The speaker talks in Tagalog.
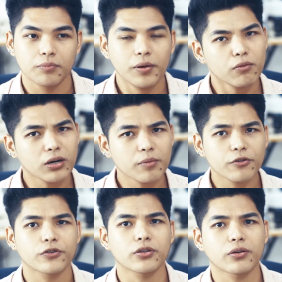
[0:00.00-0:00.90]
Pero wag
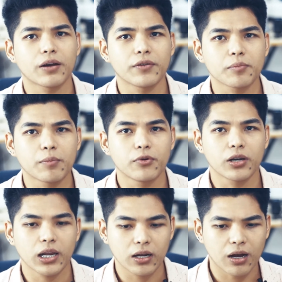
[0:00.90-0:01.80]
naman photographic
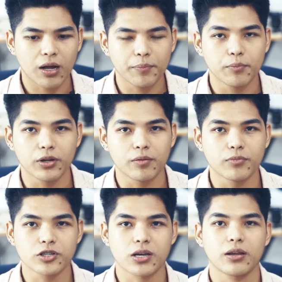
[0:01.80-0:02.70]
memory na ikakopy mo rin
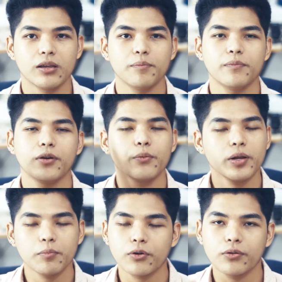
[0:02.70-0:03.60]
mo siya. I-
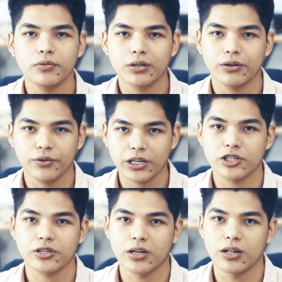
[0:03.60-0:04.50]
gawin mong
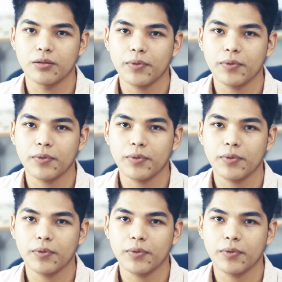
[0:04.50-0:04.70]
original.